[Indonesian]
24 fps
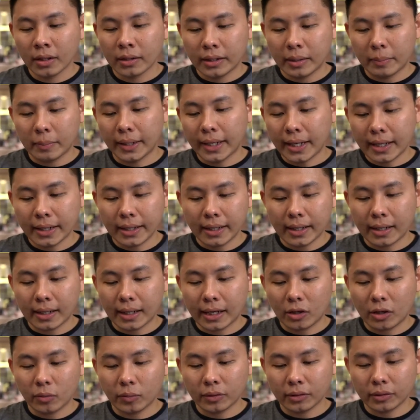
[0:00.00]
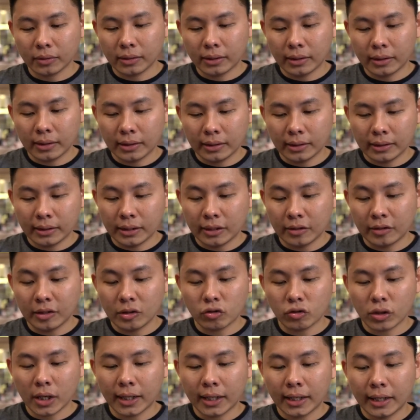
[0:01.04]
Dimana ya kalau di sini
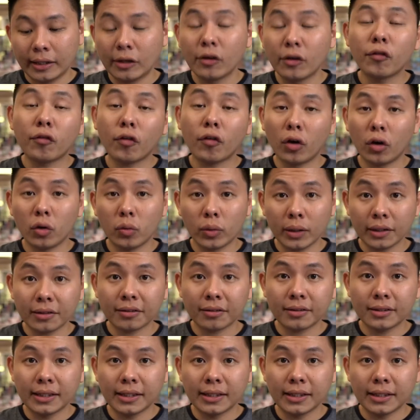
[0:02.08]
juga ada new followers,